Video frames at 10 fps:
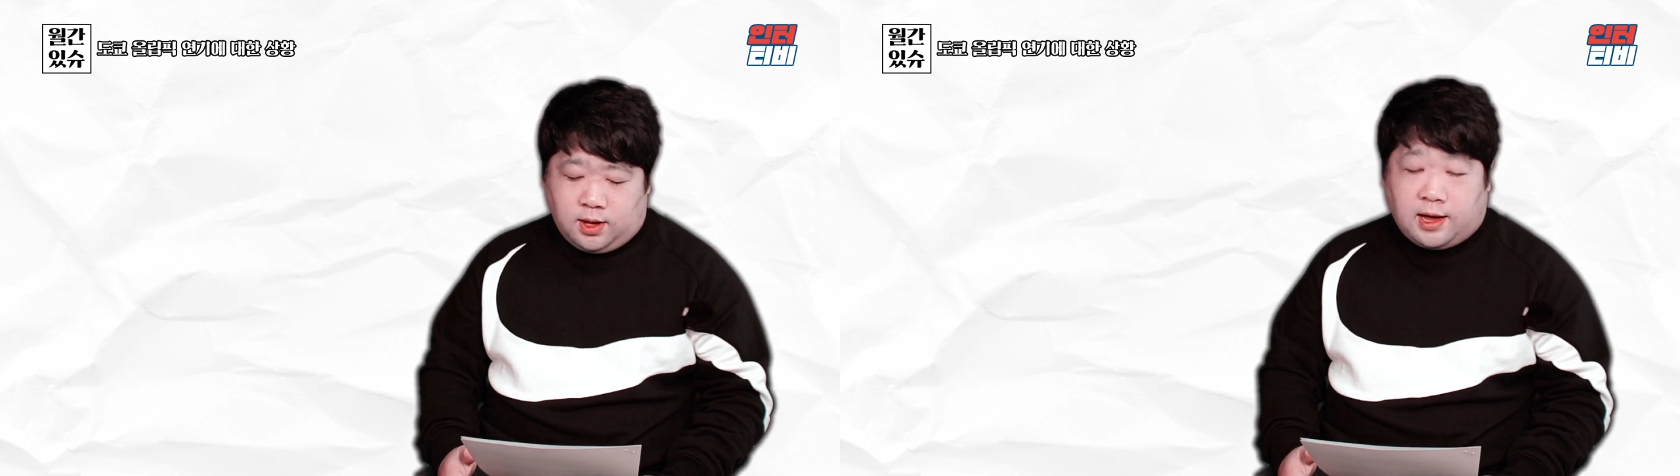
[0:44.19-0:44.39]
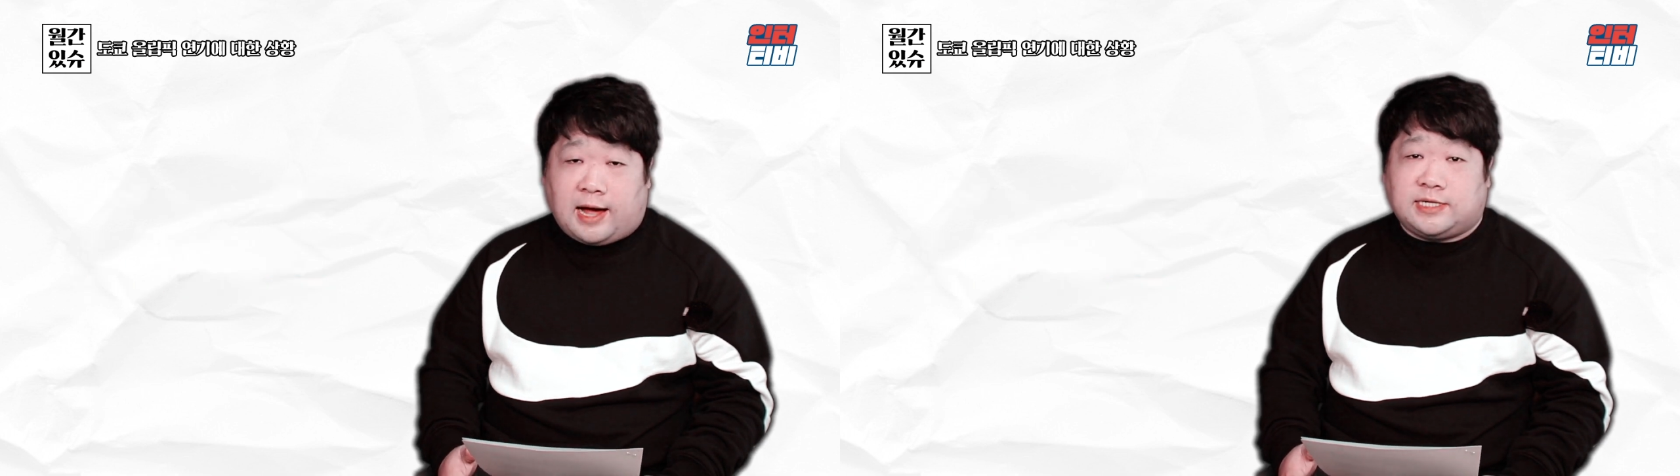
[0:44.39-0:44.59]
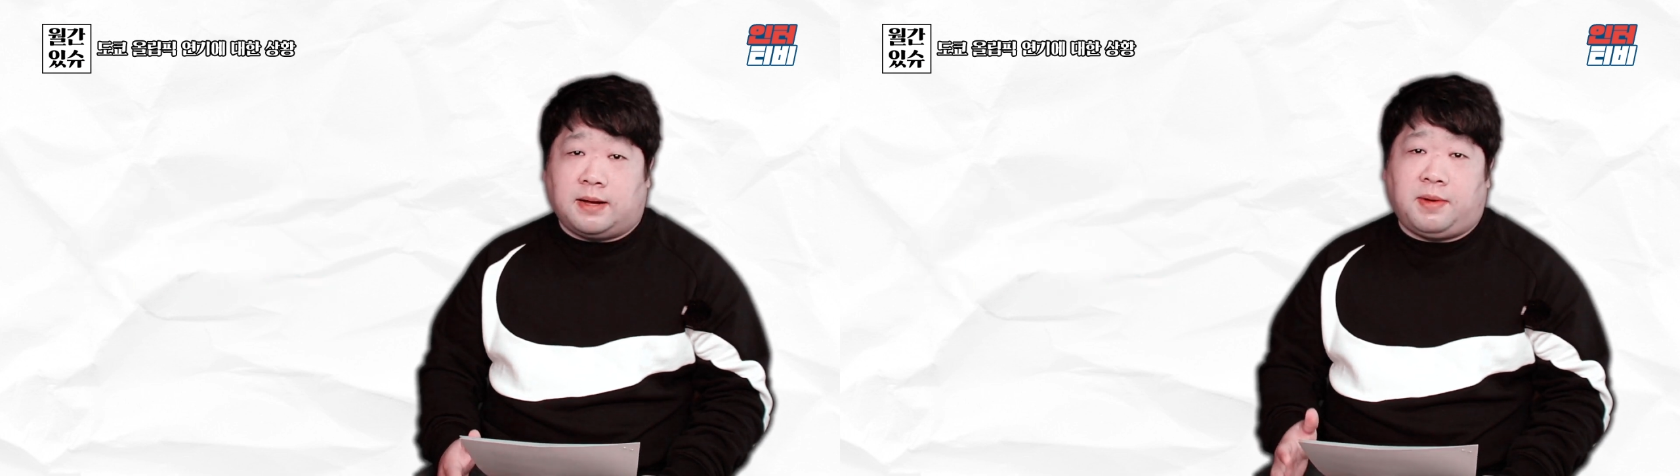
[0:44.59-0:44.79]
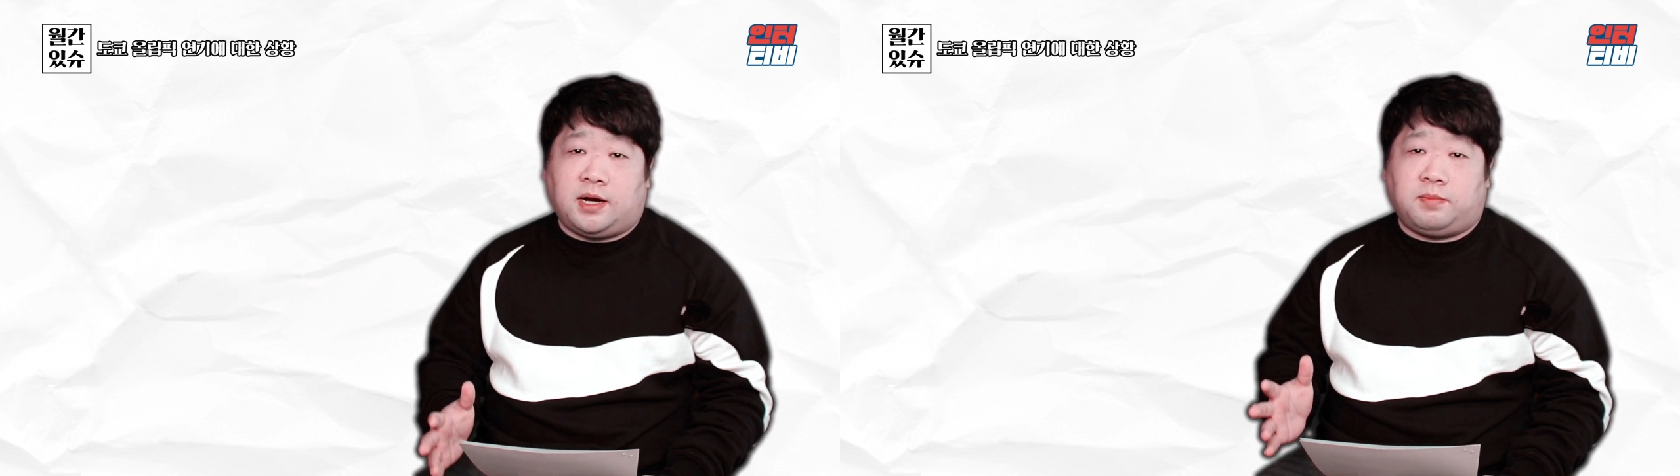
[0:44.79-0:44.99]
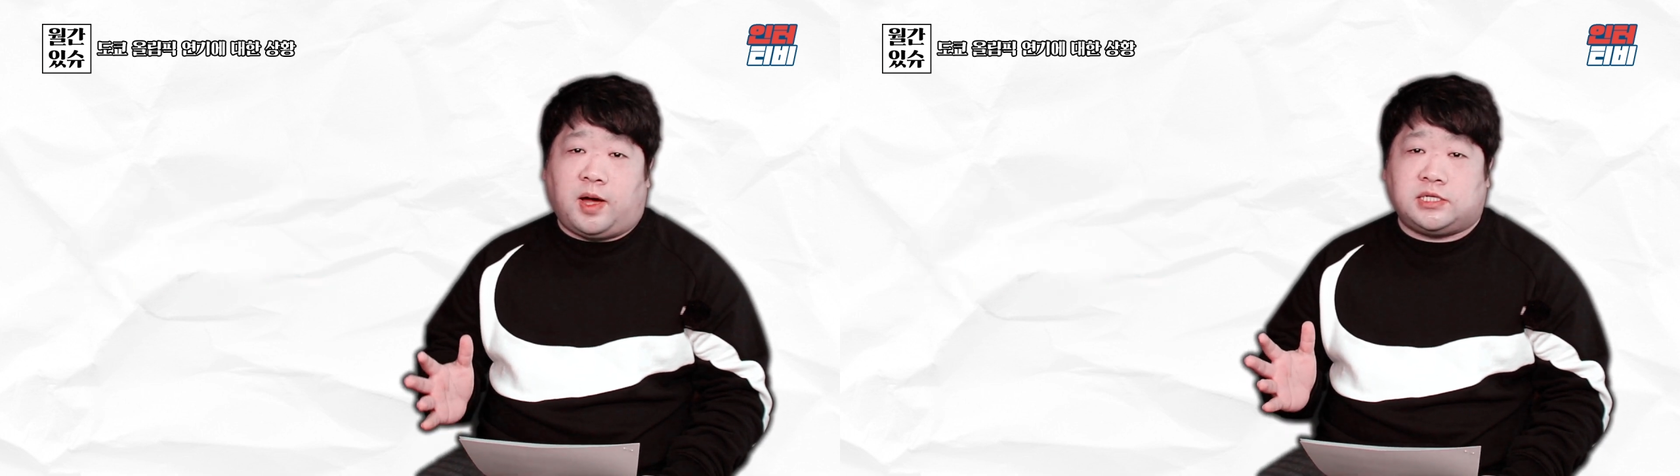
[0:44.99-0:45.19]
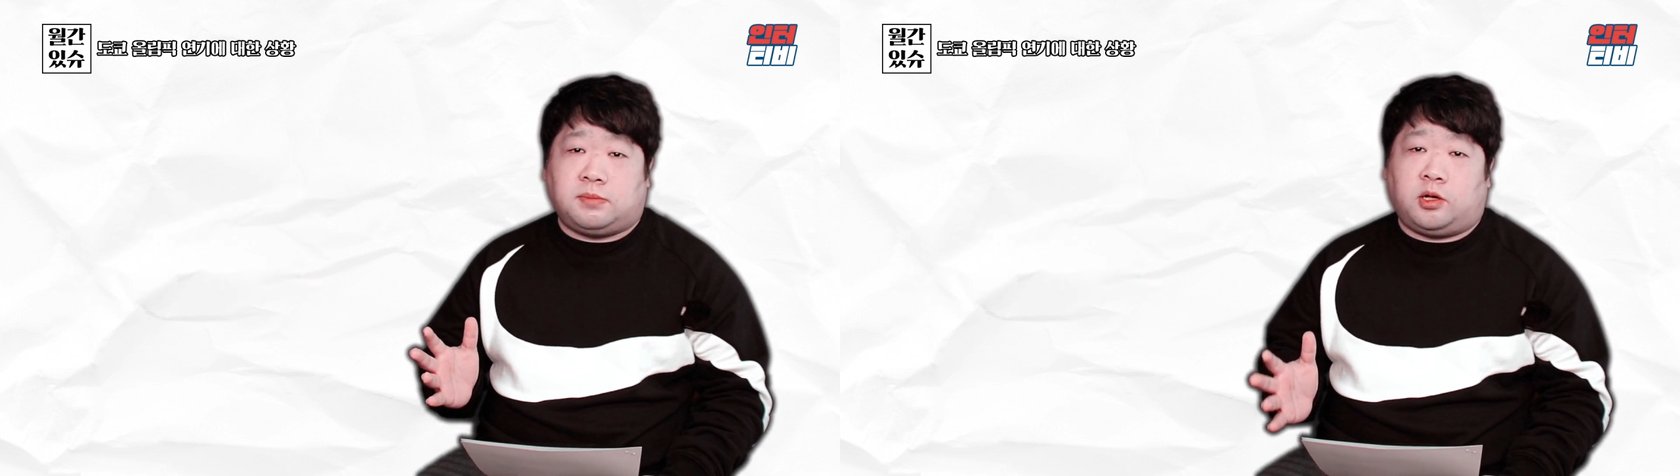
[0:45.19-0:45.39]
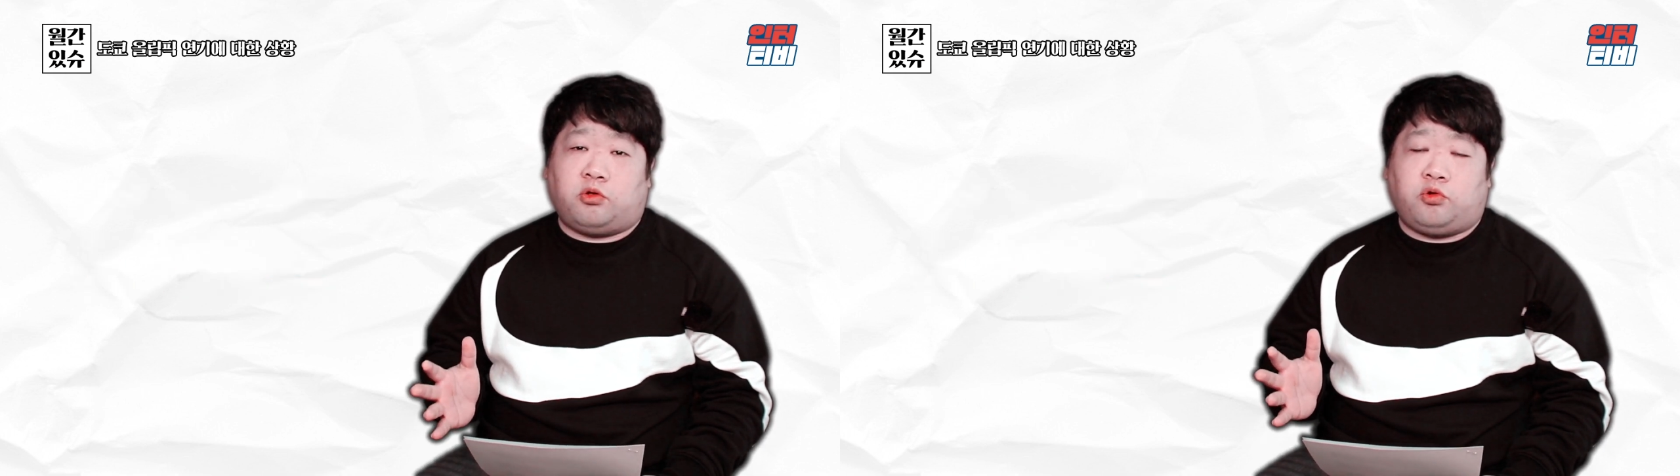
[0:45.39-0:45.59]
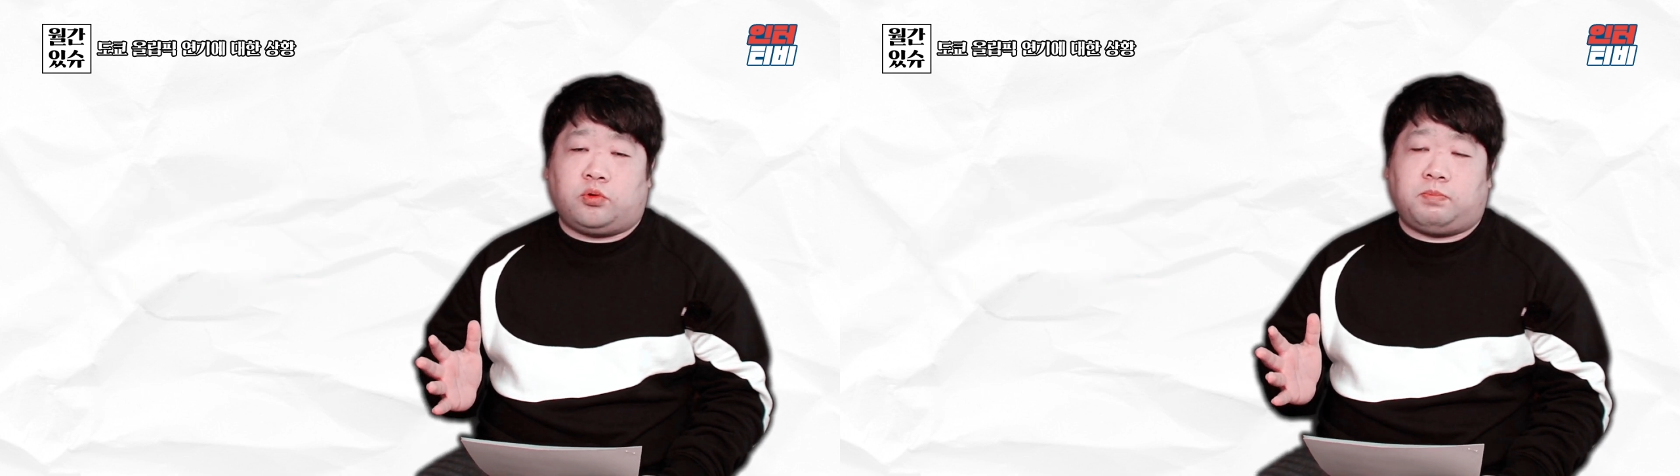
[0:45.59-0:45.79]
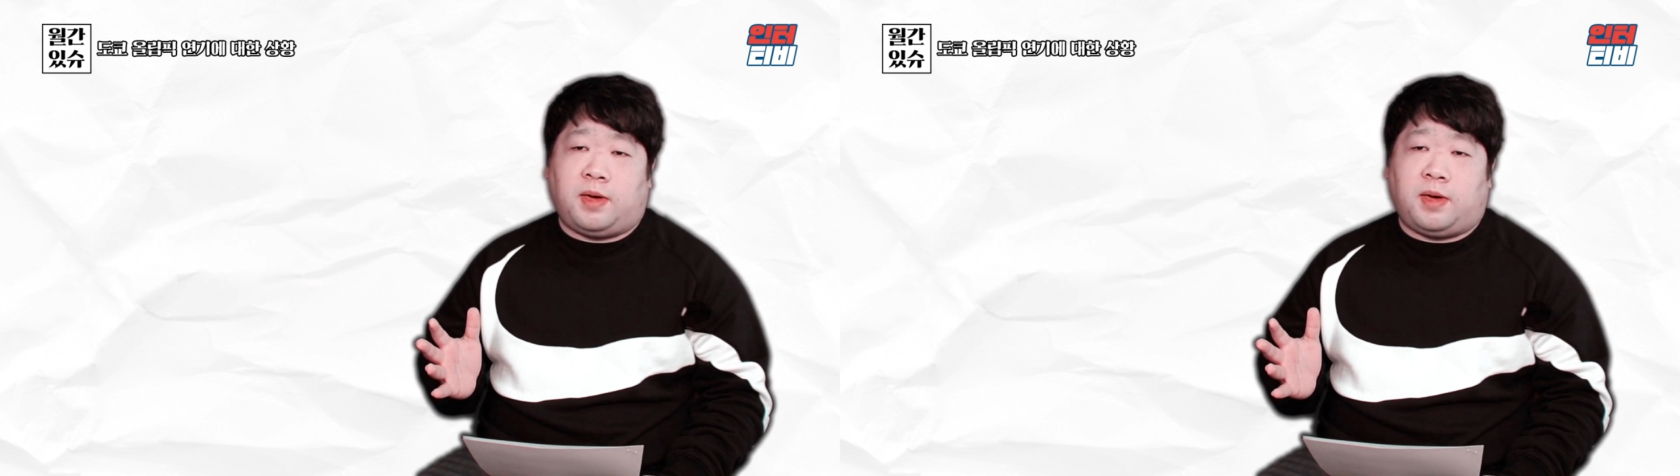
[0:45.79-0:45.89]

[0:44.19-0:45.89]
가장 많은 관심하던